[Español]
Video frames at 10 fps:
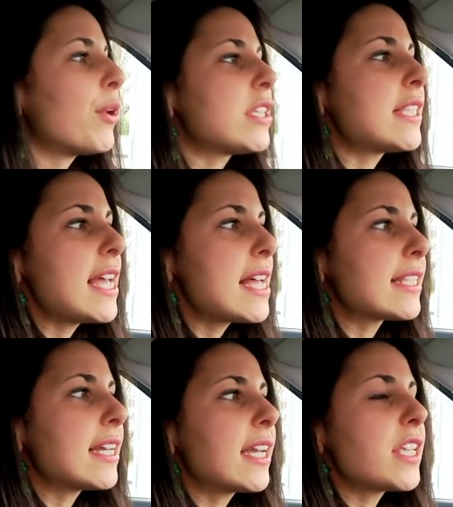Buenos
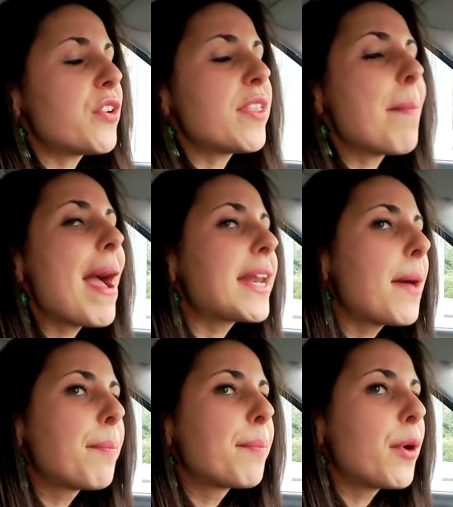días, tanque lleno de
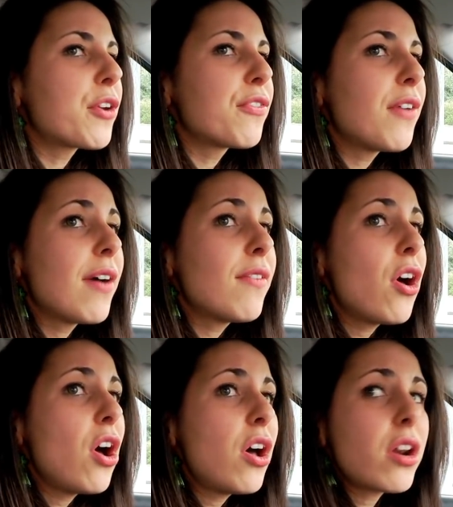magna, por
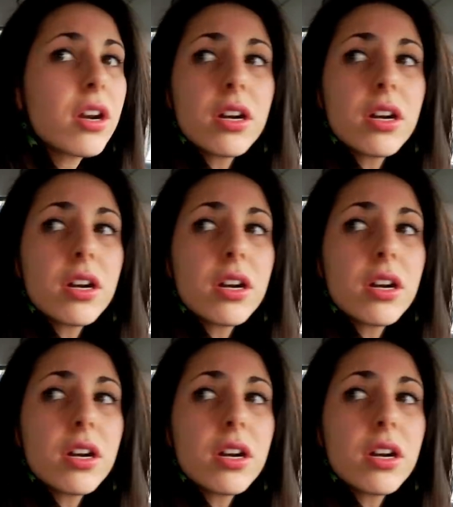favor.